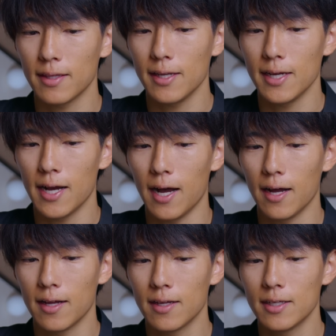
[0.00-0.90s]
テリー
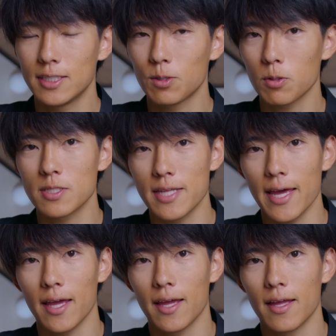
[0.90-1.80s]
が1つ
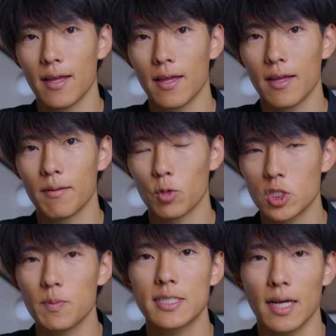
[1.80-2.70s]
で持
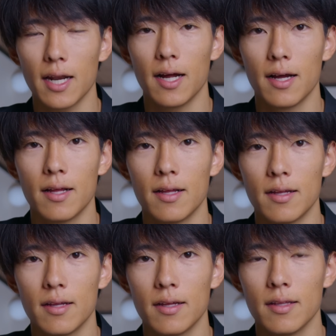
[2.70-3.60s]
ちましたから。
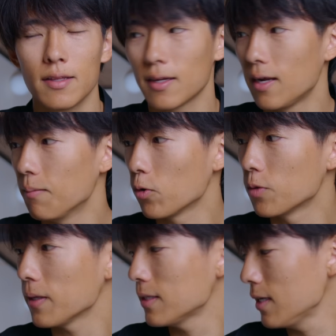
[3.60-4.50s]
だから
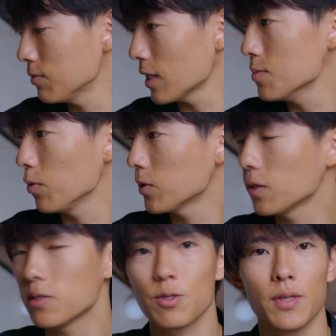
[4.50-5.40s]
僕バッテリー2つ持って
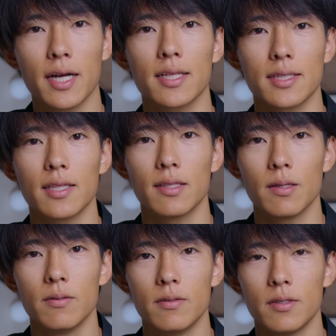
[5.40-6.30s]
いく必要なかったっていう。